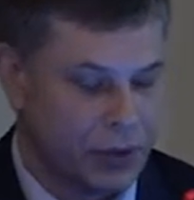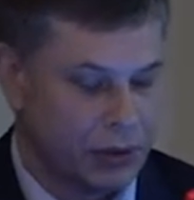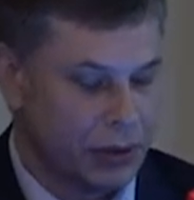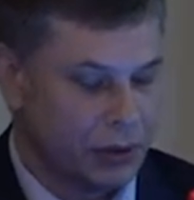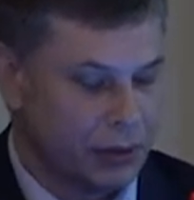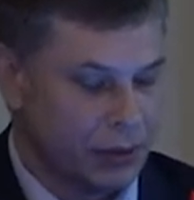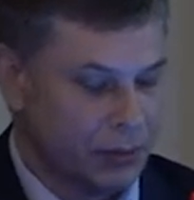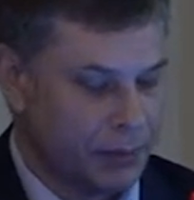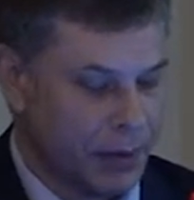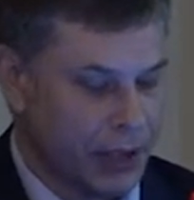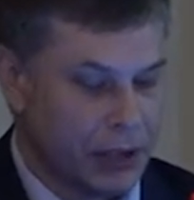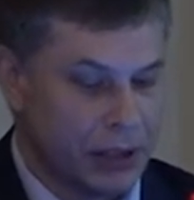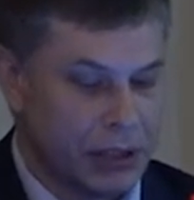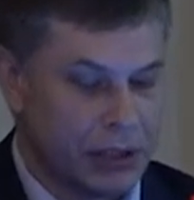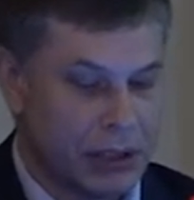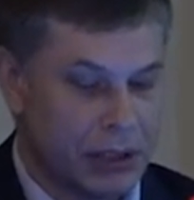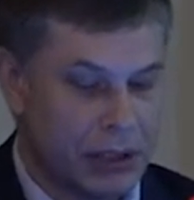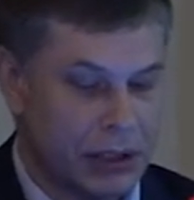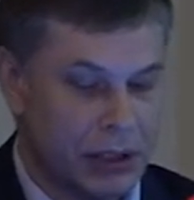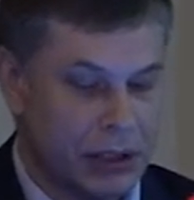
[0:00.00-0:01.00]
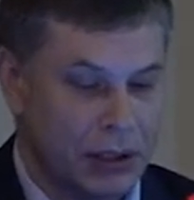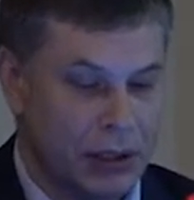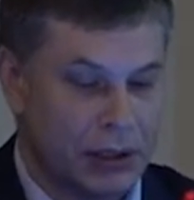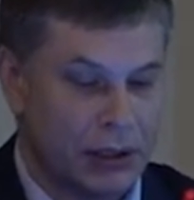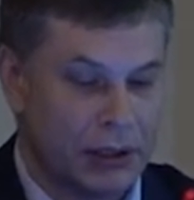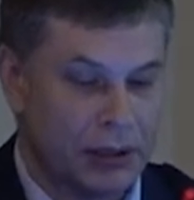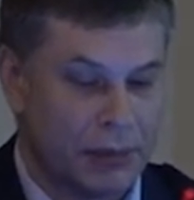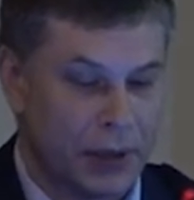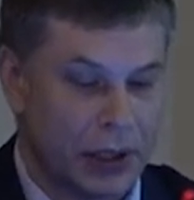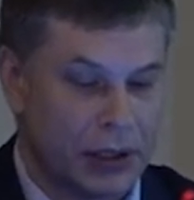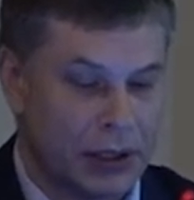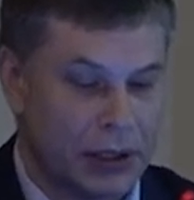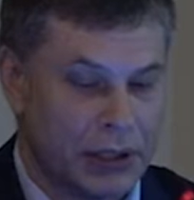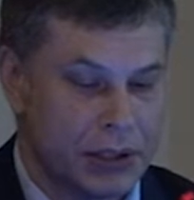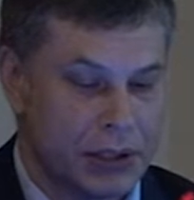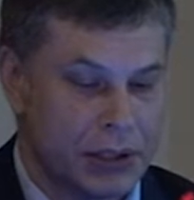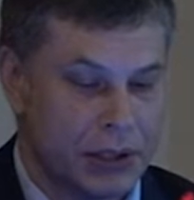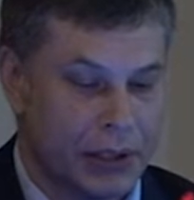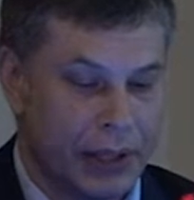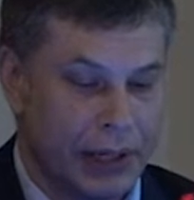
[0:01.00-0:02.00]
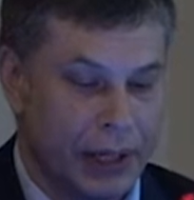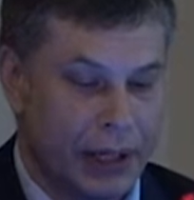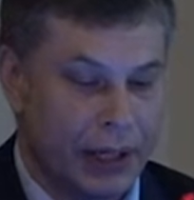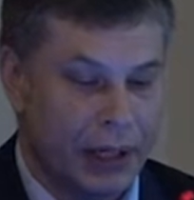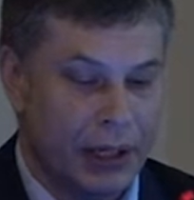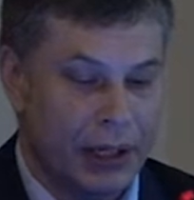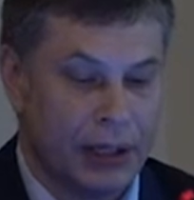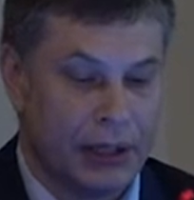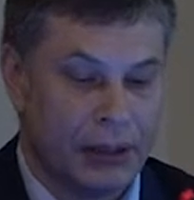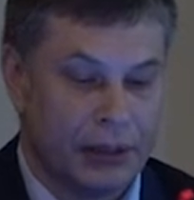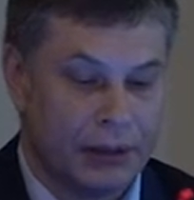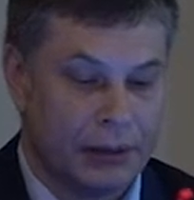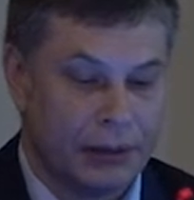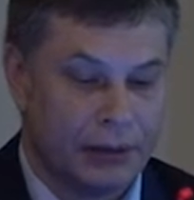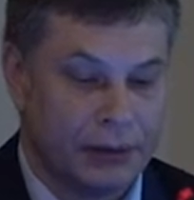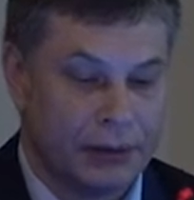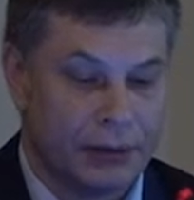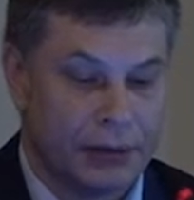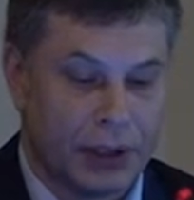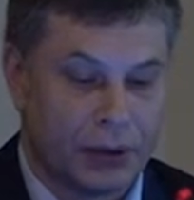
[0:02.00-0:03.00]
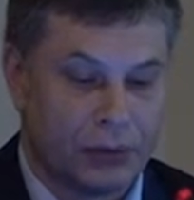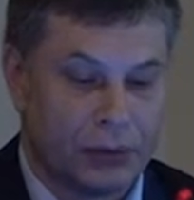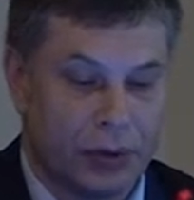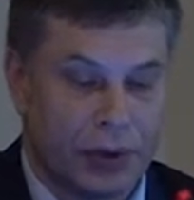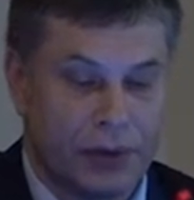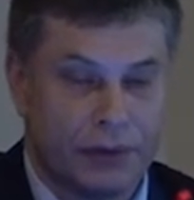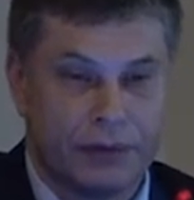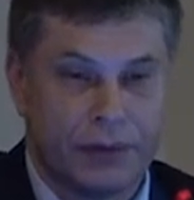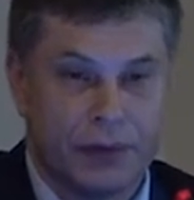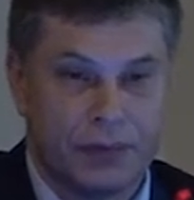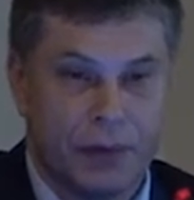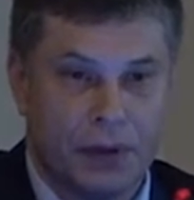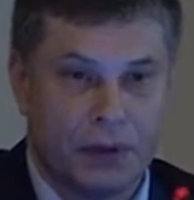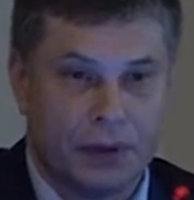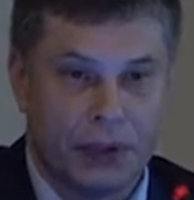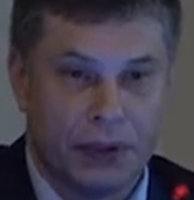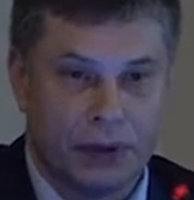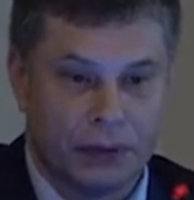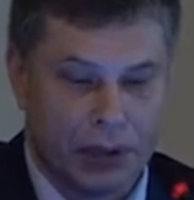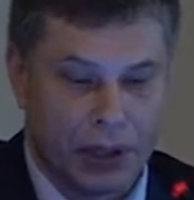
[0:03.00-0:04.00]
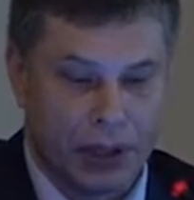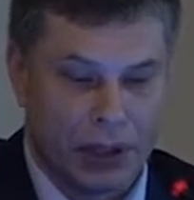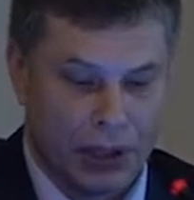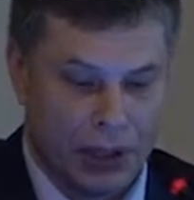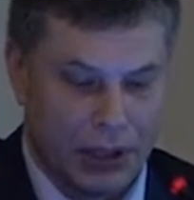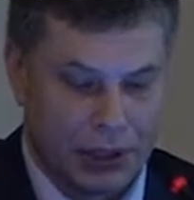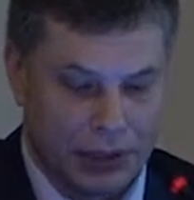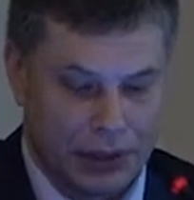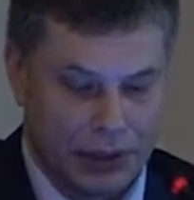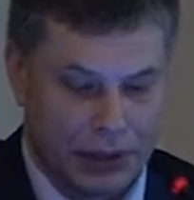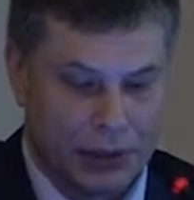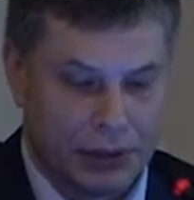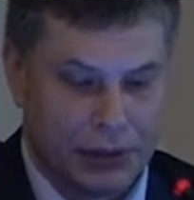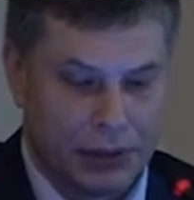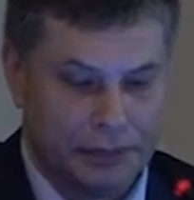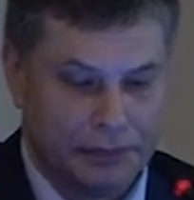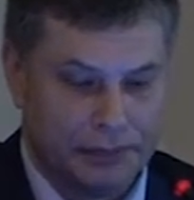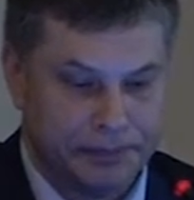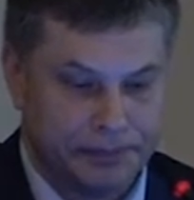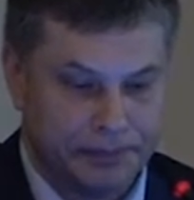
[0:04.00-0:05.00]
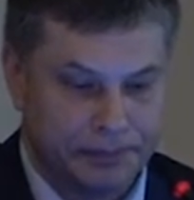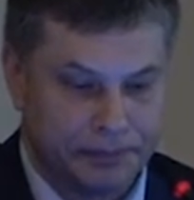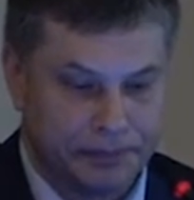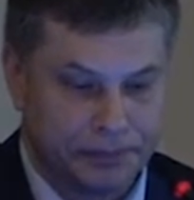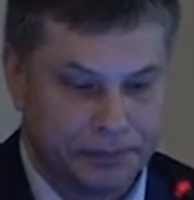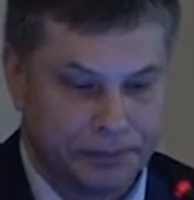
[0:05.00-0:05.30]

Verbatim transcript: значит, эндопротезы и эндопротезы, которые восполняют каркасность.